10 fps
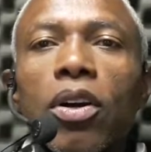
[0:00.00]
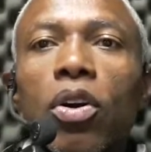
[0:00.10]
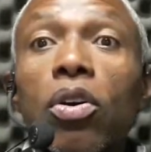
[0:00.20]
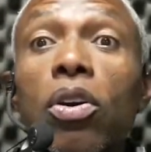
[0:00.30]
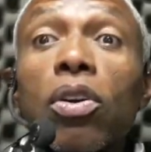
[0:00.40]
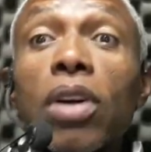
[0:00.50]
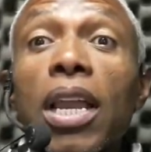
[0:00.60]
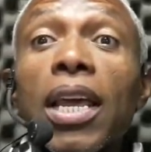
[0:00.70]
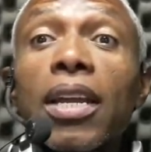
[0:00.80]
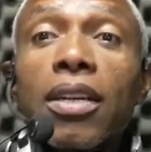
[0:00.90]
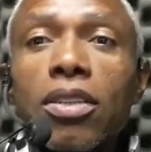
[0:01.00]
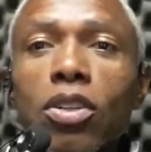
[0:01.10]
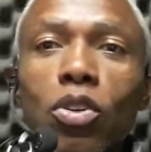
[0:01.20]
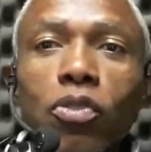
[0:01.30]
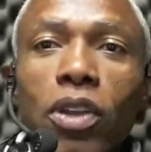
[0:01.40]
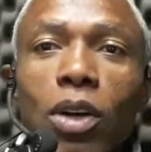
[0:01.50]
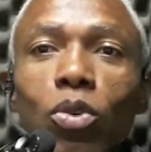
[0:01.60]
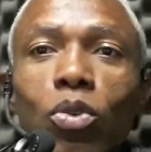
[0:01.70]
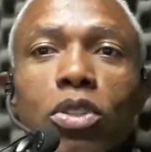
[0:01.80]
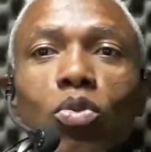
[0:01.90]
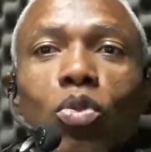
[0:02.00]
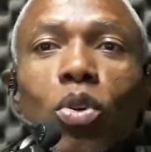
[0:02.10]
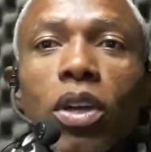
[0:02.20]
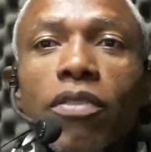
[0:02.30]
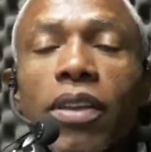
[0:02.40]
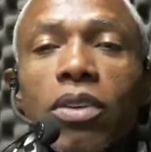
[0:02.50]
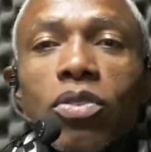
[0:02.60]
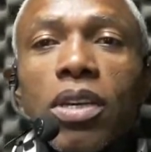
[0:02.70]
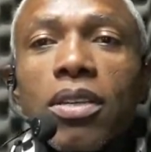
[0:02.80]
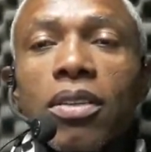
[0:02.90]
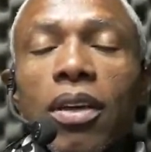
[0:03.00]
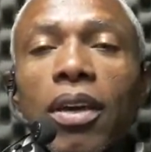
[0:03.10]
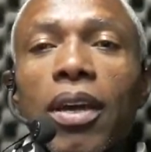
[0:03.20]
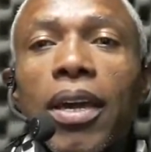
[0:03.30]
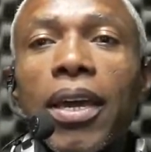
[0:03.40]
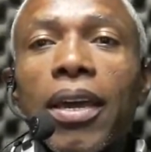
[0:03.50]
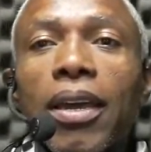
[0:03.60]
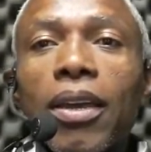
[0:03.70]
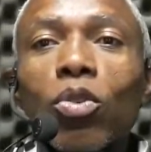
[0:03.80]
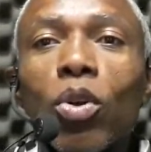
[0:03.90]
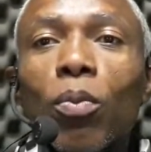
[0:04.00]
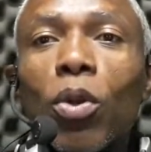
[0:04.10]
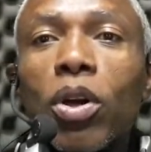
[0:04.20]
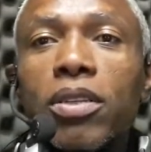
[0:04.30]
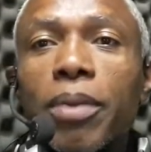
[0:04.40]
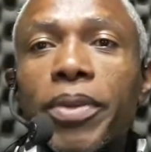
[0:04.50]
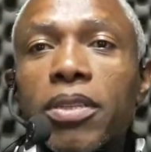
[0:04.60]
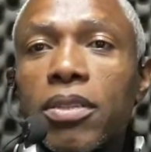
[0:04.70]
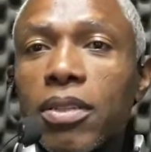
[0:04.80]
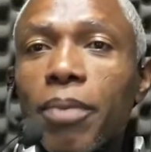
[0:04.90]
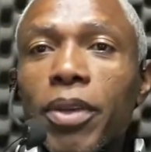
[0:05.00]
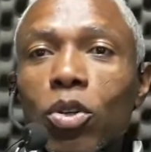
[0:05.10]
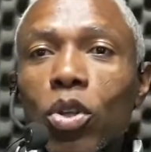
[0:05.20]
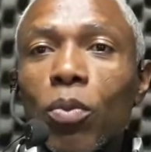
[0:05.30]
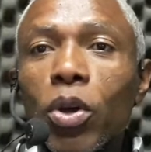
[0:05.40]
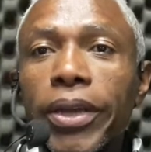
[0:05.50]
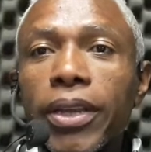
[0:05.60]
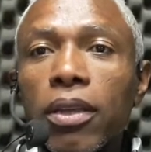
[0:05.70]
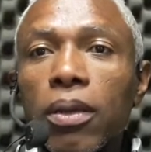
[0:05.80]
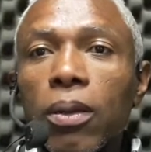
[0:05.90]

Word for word: Ô, oh, galera, antes de eu falar o assunto que eu quero falar com vocês, é, eu tenho um blog, sabia? Vocês sabiam que eu tenho um blog, né?